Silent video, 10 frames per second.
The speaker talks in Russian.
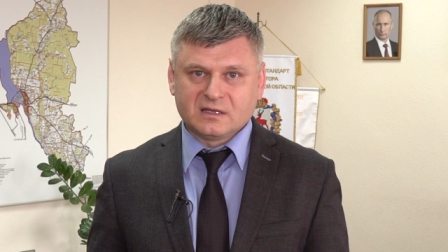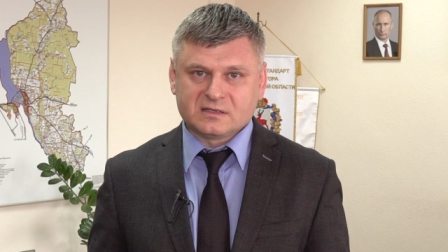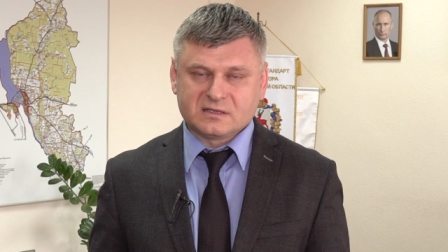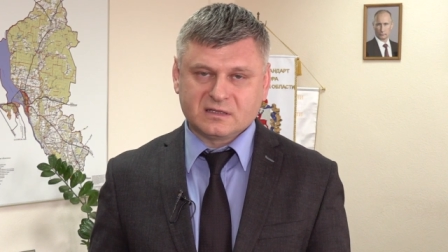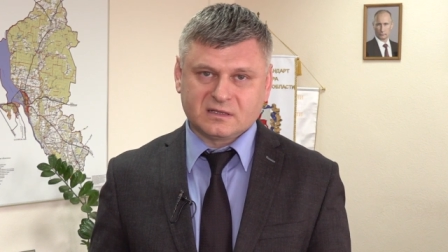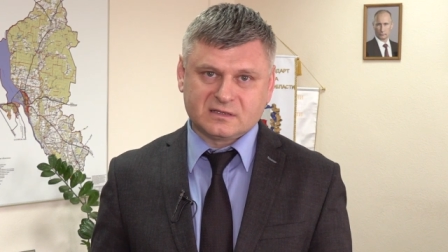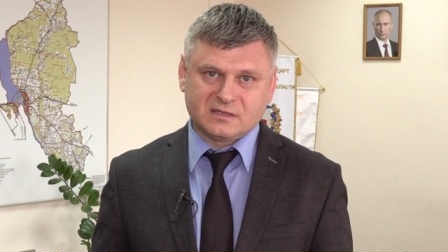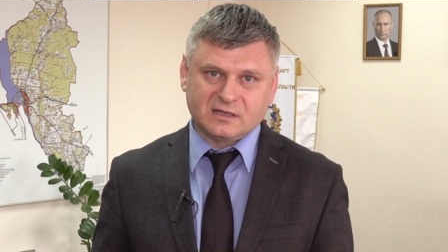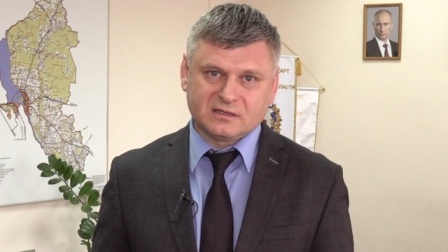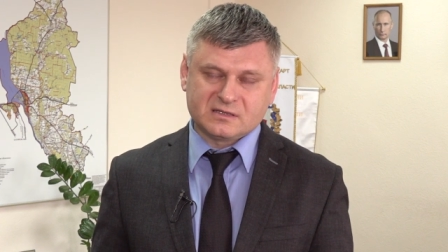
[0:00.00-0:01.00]
с
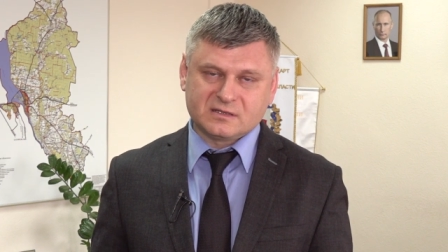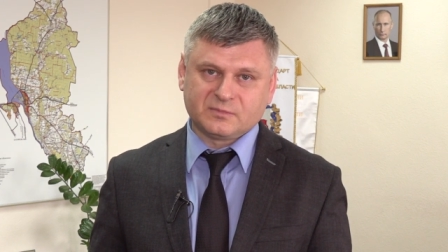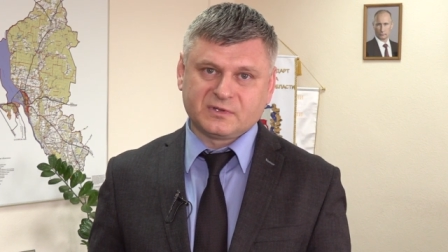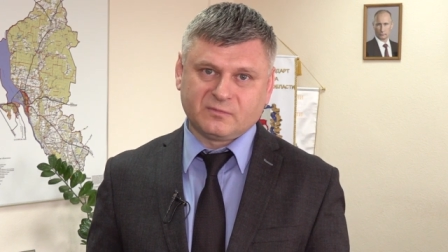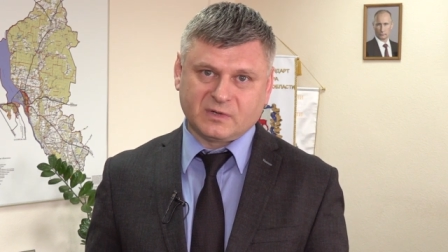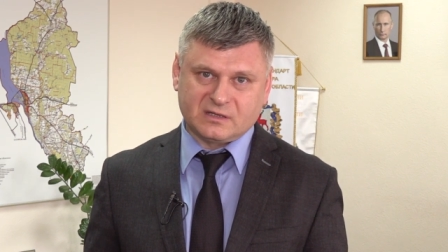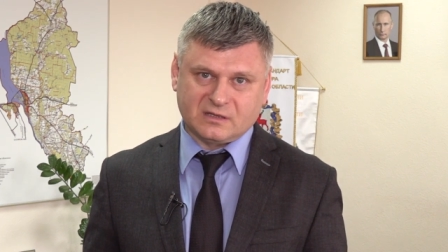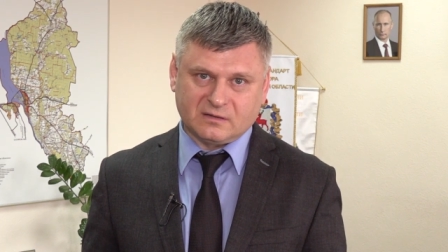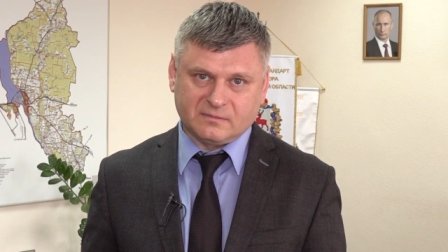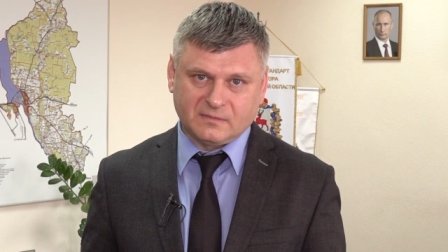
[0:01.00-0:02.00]
диагнозом
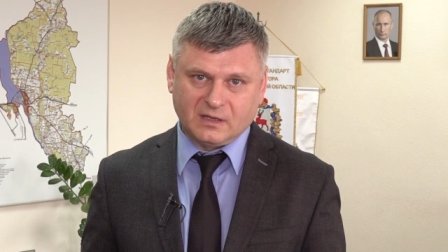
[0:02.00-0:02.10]
пневмония.